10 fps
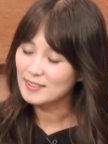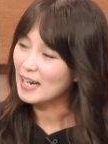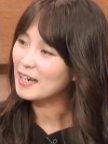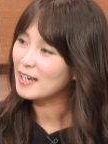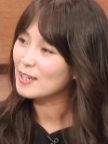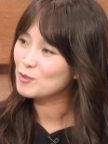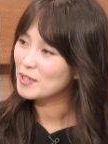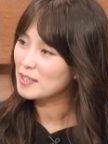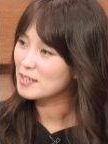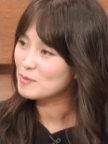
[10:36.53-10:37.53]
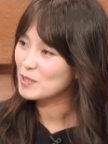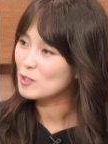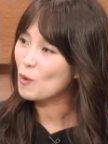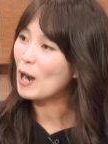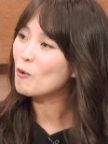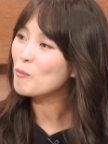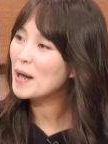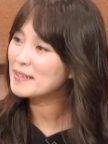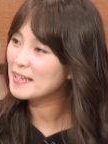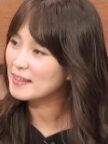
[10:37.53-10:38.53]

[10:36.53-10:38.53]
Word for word: 아, 아까도 얘기했다시피 그 광고판에